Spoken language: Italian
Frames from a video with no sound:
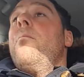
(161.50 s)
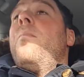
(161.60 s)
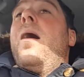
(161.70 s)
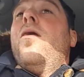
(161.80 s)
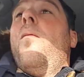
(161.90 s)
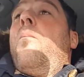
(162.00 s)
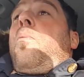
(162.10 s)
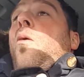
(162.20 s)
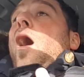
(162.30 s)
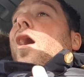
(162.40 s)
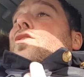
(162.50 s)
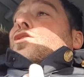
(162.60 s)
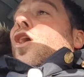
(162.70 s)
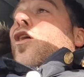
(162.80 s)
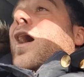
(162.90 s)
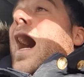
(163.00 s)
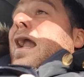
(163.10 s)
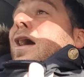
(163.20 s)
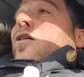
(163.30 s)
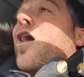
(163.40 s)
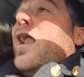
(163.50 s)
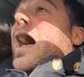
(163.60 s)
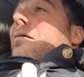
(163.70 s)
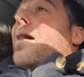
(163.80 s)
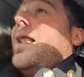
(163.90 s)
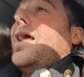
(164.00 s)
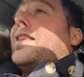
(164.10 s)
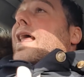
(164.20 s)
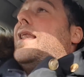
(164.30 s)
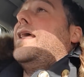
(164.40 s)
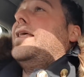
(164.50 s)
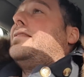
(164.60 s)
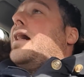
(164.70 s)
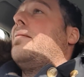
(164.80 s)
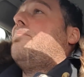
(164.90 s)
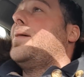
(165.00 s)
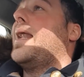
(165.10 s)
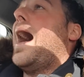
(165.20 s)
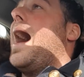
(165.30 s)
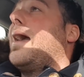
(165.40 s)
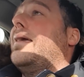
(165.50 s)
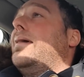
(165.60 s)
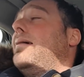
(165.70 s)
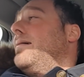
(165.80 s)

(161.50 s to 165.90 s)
ma non può giocare con la maglia dell'Inter Pirati.